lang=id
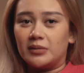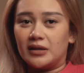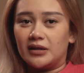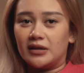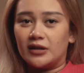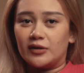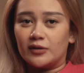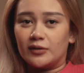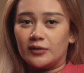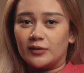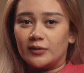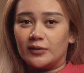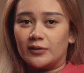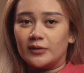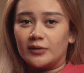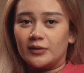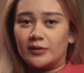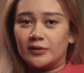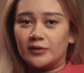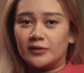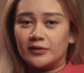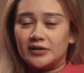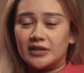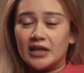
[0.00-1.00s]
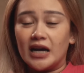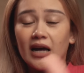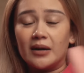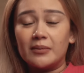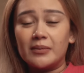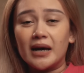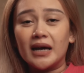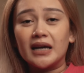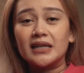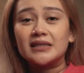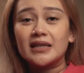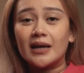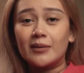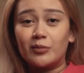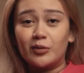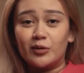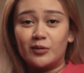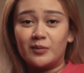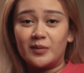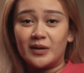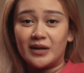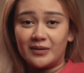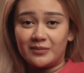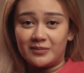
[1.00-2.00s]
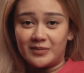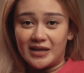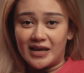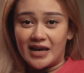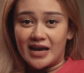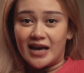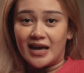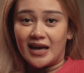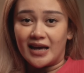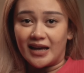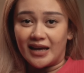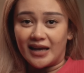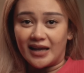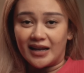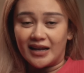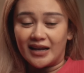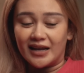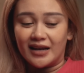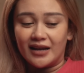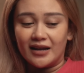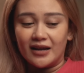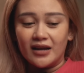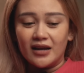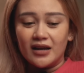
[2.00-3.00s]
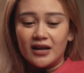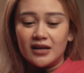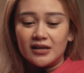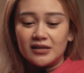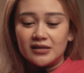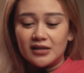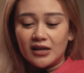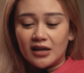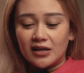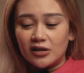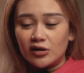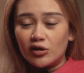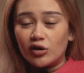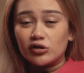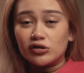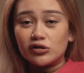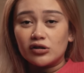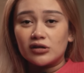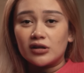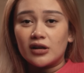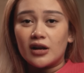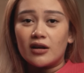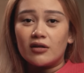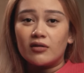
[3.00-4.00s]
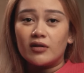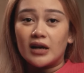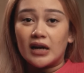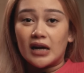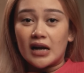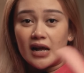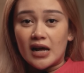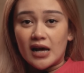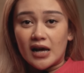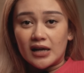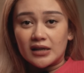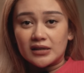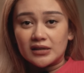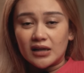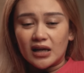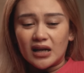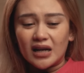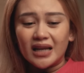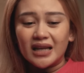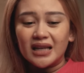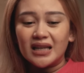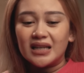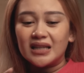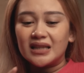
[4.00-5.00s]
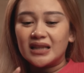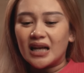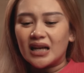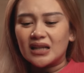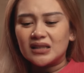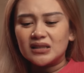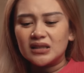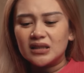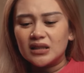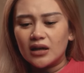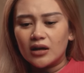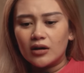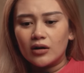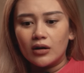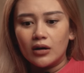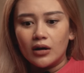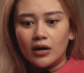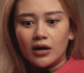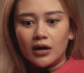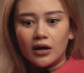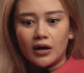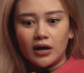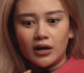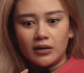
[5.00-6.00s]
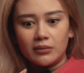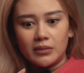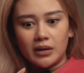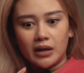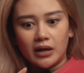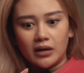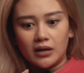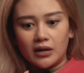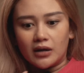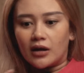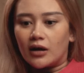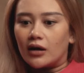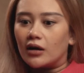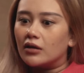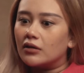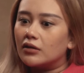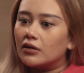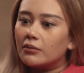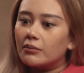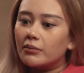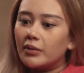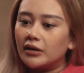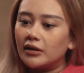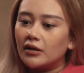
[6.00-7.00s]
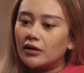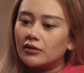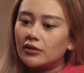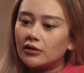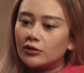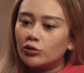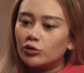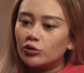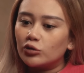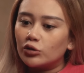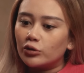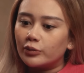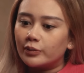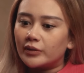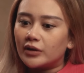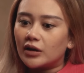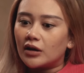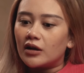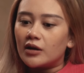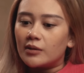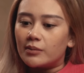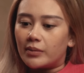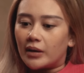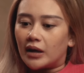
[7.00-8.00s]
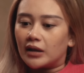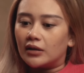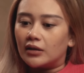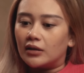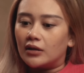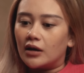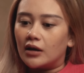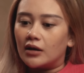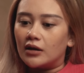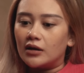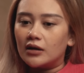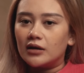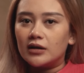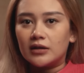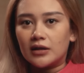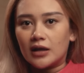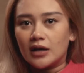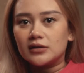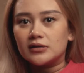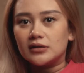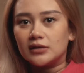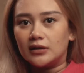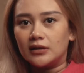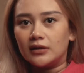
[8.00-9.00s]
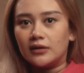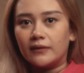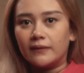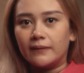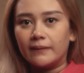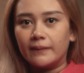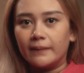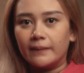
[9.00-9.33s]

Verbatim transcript: betul. Jangan pakai sabun berlebihan, jangan digosok terlalu keras karena iritasi. Kalau kalian bayangin nggak, tempat yang tertutup, terlipat dan iritasi